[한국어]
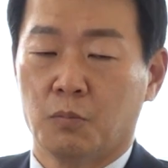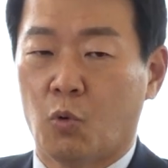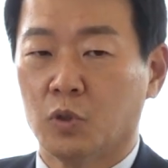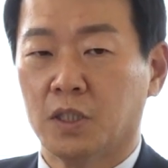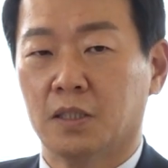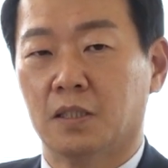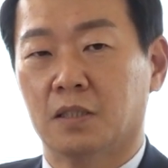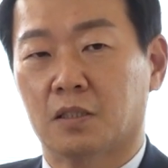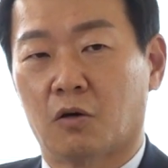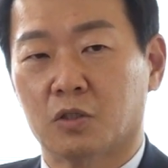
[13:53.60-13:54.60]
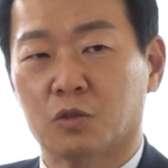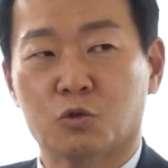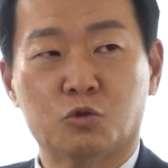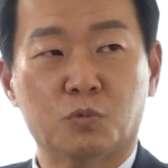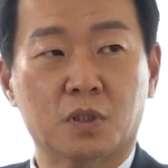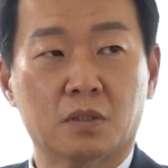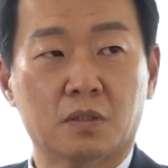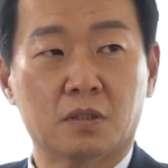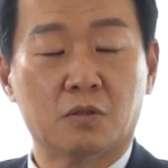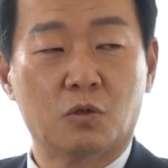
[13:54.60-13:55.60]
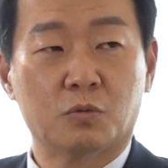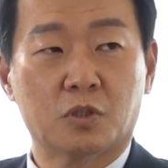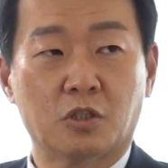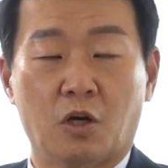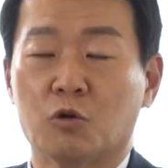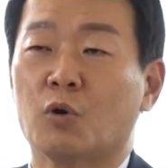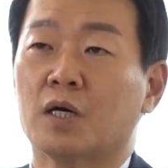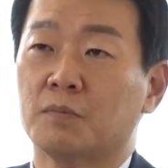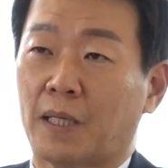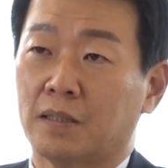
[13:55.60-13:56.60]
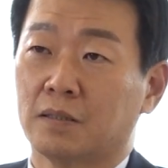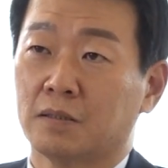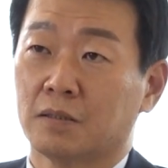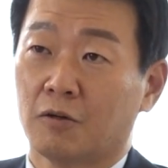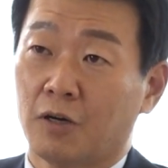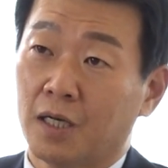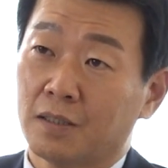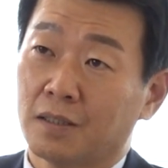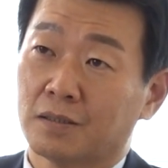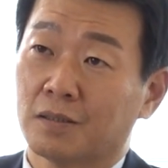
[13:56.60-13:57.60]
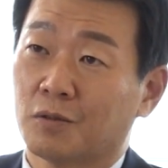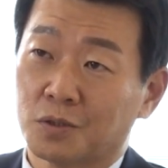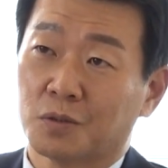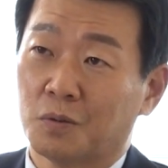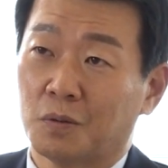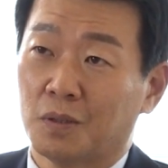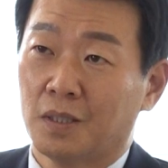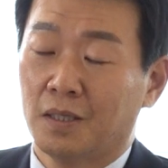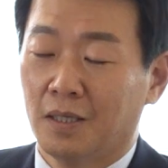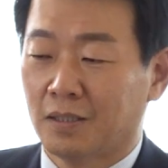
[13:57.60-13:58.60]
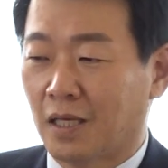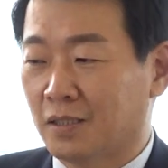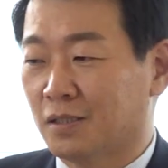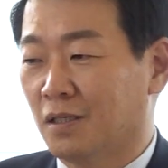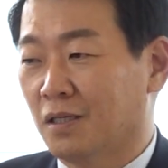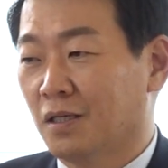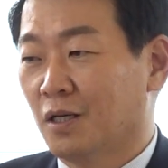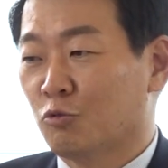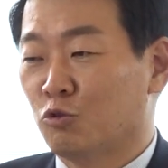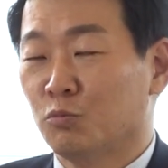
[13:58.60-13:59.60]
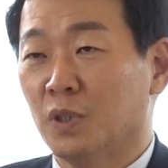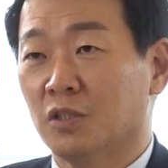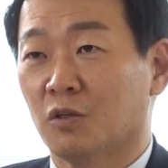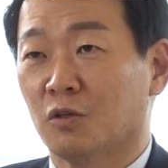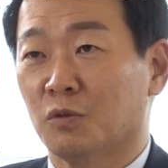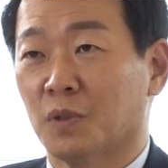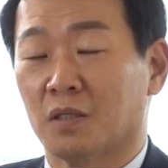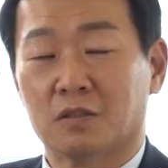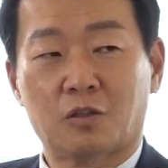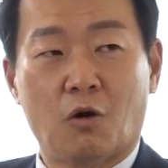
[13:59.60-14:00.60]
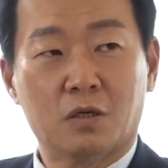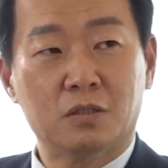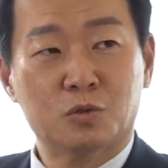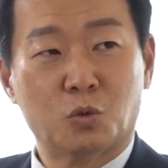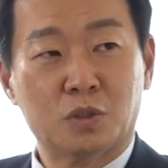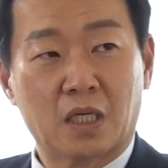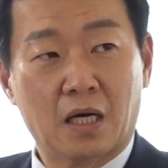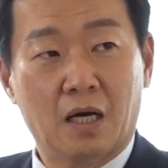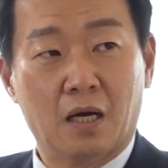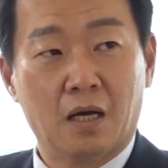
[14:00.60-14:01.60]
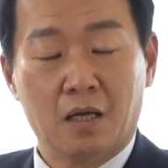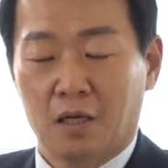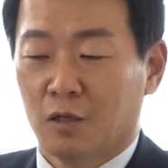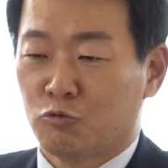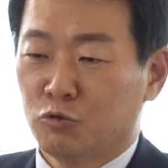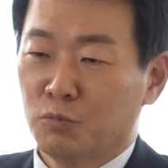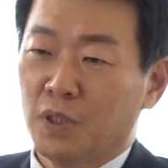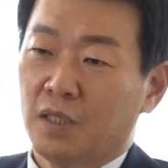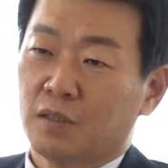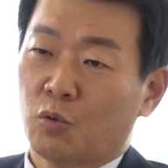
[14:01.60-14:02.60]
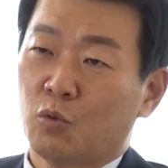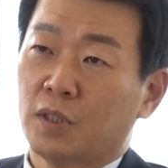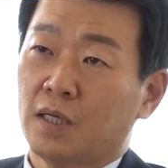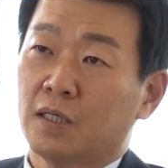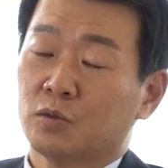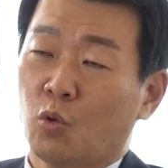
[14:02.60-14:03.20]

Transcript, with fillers: 본인이 경기도 주민들로부터 열광을 받는 거가 하나가 있을 것이고, 대신에 국민연금이라는 더 큰 존재가 국민의 돈에